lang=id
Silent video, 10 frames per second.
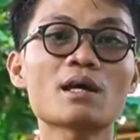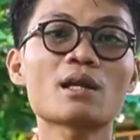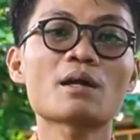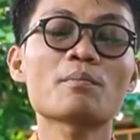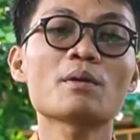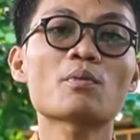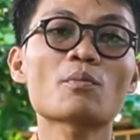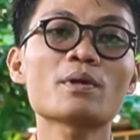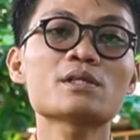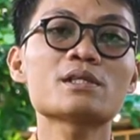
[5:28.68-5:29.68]
dan admin
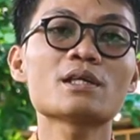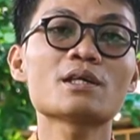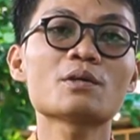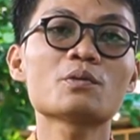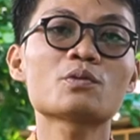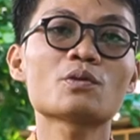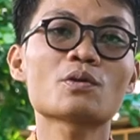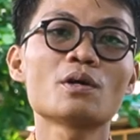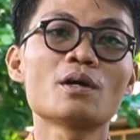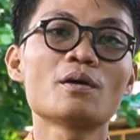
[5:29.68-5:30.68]
provinsi untuk
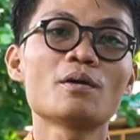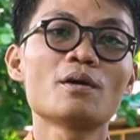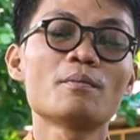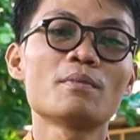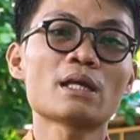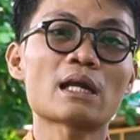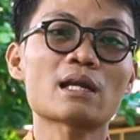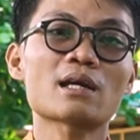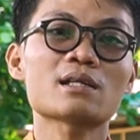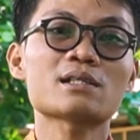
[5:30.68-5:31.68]

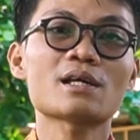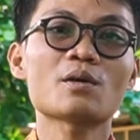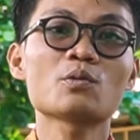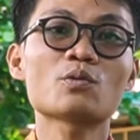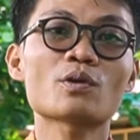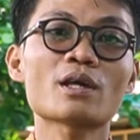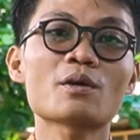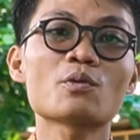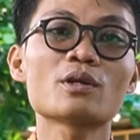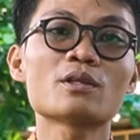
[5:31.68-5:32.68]
menyarankan saya untuk
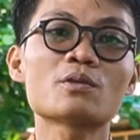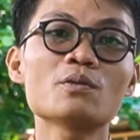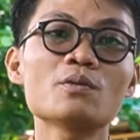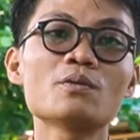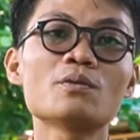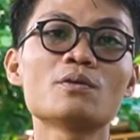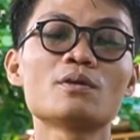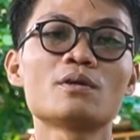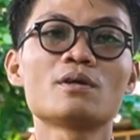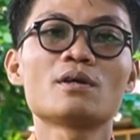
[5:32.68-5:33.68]
ikut itu
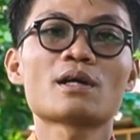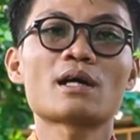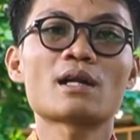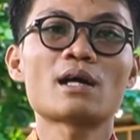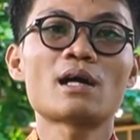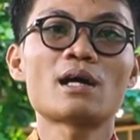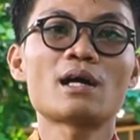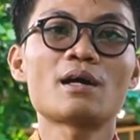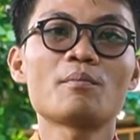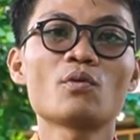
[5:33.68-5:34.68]

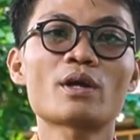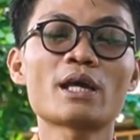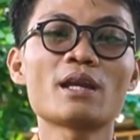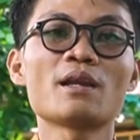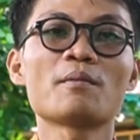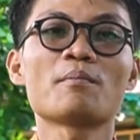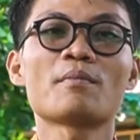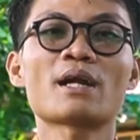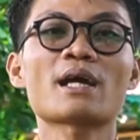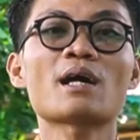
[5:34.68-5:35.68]
karena mungkin
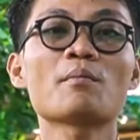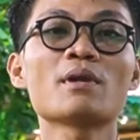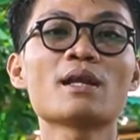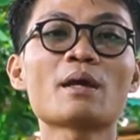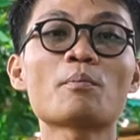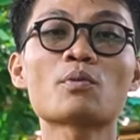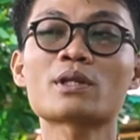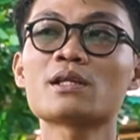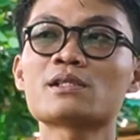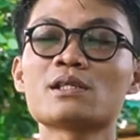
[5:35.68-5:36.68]
mereka menilai
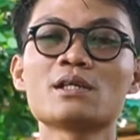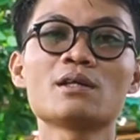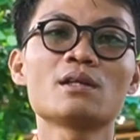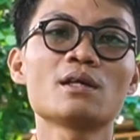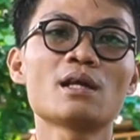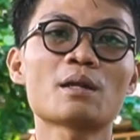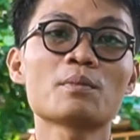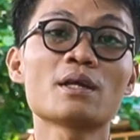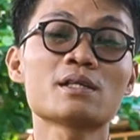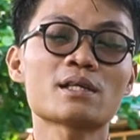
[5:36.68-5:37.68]
potensi di dalam
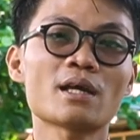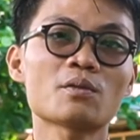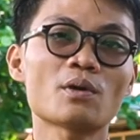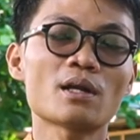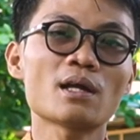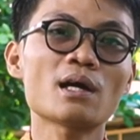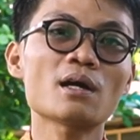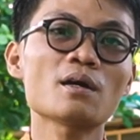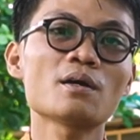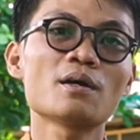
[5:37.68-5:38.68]
diri saya itu ada,
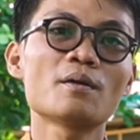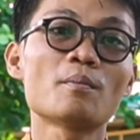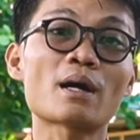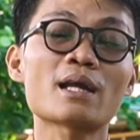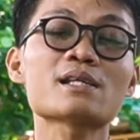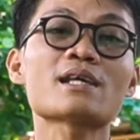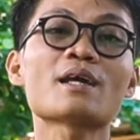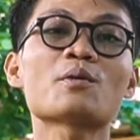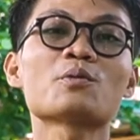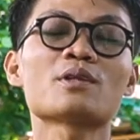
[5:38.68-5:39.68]
makanya
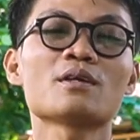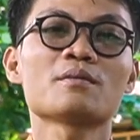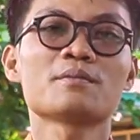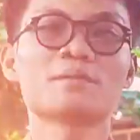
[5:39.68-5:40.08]
saya ikuti.